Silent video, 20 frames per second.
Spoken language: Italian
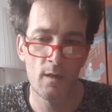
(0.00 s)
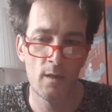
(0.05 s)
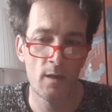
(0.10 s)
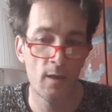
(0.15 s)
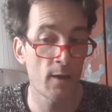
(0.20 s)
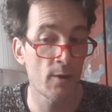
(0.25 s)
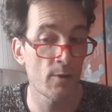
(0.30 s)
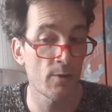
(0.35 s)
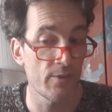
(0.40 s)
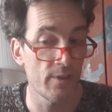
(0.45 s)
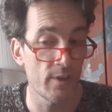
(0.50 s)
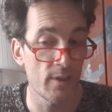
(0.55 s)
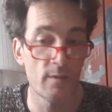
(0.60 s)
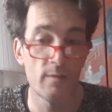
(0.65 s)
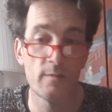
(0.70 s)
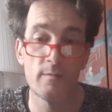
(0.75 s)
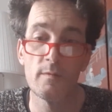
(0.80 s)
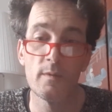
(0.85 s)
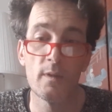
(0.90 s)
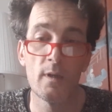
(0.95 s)
E
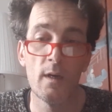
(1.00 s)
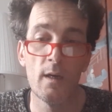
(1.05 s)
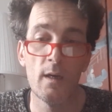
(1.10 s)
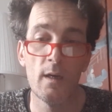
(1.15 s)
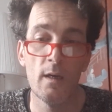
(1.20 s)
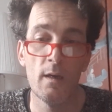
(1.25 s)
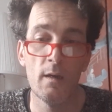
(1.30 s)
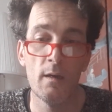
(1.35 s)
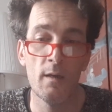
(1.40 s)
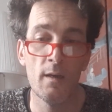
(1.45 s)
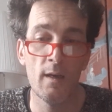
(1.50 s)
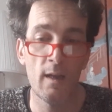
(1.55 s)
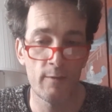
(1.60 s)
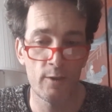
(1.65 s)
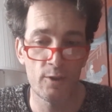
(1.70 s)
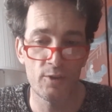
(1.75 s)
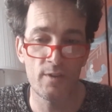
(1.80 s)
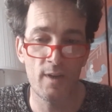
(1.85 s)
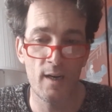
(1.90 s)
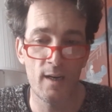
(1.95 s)
così la
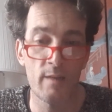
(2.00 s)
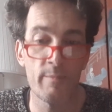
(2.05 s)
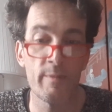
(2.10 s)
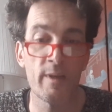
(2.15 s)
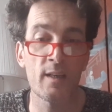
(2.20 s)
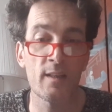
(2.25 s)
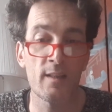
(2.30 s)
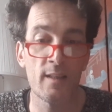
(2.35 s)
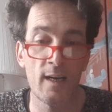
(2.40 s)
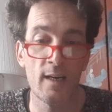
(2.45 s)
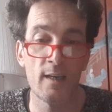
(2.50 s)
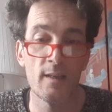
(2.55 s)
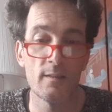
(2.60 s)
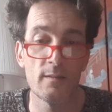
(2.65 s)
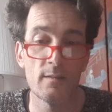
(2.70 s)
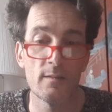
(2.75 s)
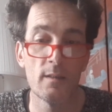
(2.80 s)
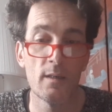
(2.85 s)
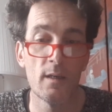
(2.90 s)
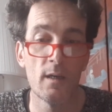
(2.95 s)
vostra libertà,
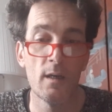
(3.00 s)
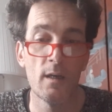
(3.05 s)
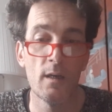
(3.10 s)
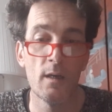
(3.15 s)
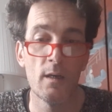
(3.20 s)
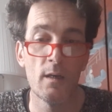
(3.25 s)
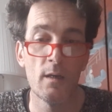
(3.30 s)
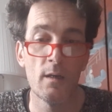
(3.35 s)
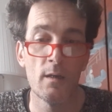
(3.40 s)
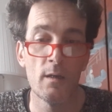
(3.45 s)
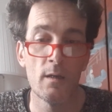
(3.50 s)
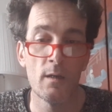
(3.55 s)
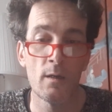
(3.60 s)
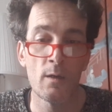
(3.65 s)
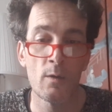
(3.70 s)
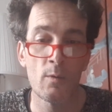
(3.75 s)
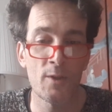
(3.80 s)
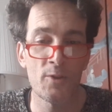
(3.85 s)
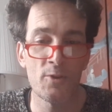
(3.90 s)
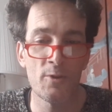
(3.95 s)

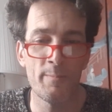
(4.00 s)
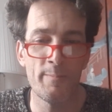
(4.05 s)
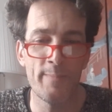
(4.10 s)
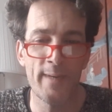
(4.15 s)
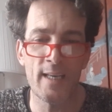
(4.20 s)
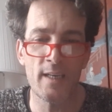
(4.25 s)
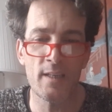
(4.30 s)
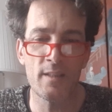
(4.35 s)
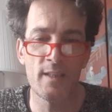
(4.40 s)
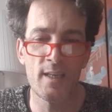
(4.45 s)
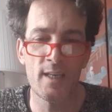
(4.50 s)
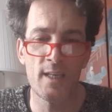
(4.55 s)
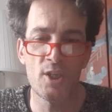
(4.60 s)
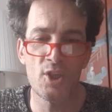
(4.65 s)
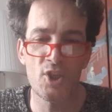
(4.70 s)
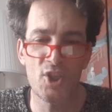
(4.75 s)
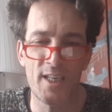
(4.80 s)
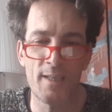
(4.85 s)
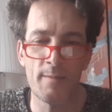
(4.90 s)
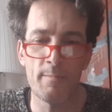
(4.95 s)
quando perde i
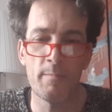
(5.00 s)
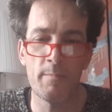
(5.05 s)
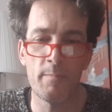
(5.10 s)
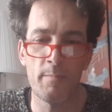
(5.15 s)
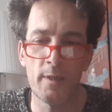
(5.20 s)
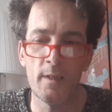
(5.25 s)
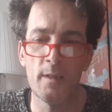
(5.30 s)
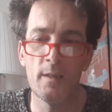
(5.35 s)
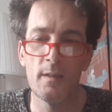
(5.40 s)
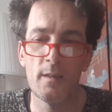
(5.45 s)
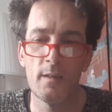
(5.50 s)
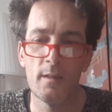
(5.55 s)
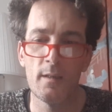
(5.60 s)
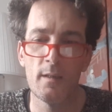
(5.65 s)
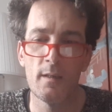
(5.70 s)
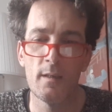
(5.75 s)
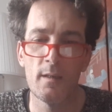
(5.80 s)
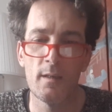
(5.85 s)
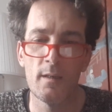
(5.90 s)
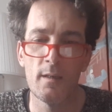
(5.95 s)
ceppi,
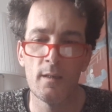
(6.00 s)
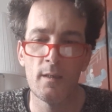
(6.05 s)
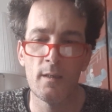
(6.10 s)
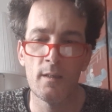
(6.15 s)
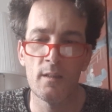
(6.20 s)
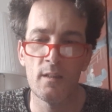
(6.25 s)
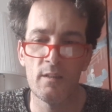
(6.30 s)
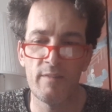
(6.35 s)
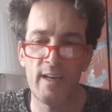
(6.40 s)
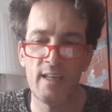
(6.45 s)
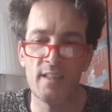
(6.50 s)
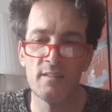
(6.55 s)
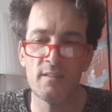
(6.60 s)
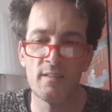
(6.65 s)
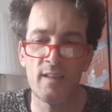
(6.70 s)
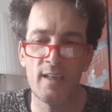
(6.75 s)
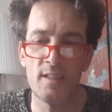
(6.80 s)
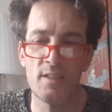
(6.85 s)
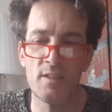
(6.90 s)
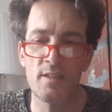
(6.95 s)

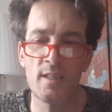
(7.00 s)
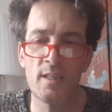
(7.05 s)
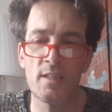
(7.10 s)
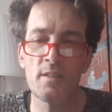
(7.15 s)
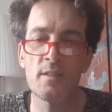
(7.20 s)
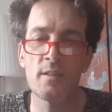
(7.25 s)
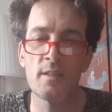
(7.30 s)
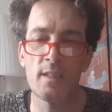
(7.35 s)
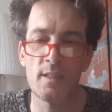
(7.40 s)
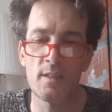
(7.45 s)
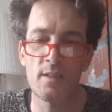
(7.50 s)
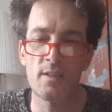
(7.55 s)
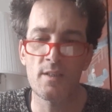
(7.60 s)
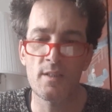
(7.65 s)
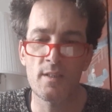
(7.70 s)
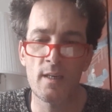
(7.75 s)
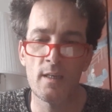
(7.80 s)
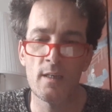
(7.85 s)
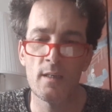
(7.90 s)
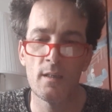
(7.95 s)
diventa essa
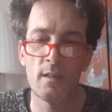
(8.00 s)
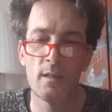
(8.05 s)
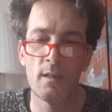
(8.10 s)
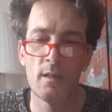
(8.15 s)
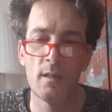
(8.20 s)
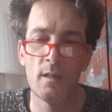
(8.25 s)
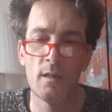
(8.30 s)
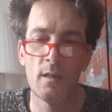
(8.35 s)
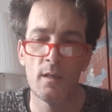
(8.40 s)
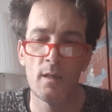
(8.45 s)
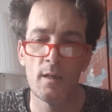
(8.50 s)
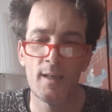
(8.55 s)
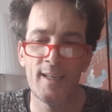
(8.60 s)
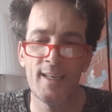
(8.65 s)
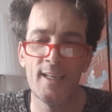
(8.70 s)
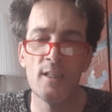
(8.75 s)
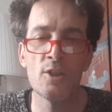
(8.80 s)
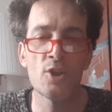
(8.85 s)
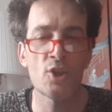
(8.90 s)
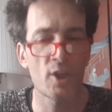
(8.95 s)
stessa
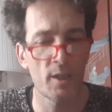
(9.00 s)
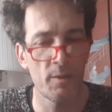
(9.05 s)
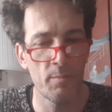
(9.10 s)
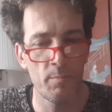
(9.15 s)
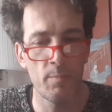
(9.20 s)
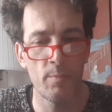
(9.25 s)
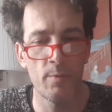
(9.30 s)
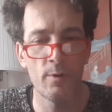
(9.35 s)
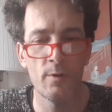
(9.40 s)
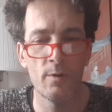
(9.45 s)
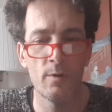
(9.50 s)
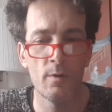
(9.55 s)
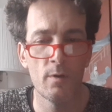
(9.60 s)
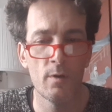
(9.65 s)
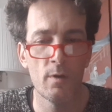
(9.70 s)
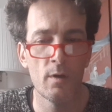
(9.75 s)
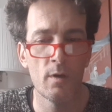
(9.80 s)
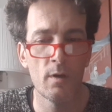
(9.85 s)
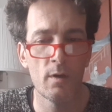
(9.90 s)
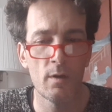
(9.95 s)
il ceppo
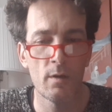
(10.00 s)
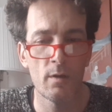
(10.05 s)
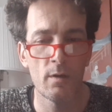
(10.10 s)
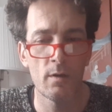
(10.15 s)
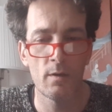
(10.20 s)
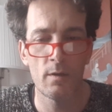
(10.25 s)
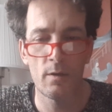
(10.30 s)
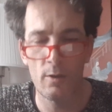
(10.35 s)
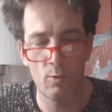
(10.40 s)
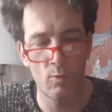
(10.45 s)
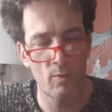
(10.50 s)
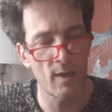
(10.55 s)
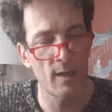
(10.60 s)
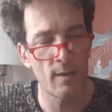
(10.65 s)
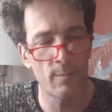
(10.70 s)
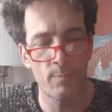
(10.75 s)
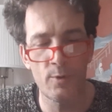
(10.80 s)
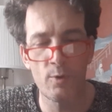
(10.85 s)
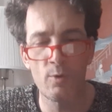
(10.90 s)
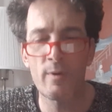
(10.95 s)
di una
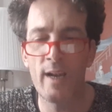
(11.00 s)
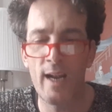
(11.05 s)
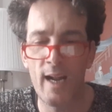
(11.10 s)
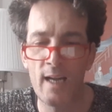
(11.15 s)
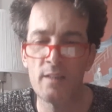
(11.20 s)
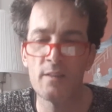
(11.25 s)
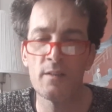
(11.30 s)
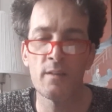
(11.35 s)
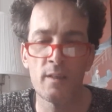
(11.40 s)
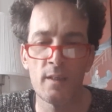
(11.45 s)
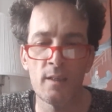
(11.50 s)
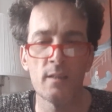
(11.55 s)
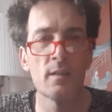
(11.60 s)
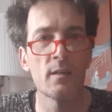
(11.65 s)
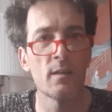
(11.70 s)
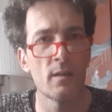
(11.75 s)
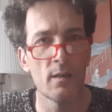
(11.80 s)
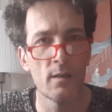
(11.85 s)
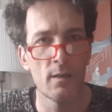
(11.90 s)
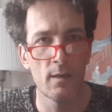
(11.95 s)
più grande
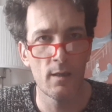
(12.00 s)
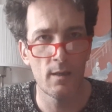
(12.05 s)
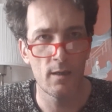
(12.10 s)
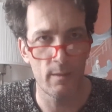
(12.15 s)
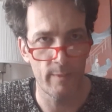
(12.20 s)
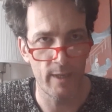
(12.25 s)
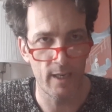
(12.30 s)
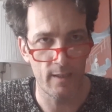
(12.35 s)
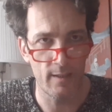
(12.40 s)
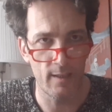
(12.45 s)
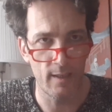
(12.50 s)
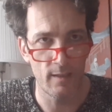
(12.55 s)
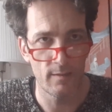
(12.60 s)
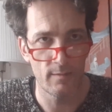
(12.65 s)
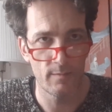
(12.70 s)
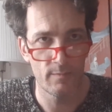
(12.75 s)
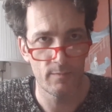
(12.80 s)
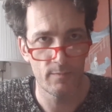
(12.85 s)
libertà.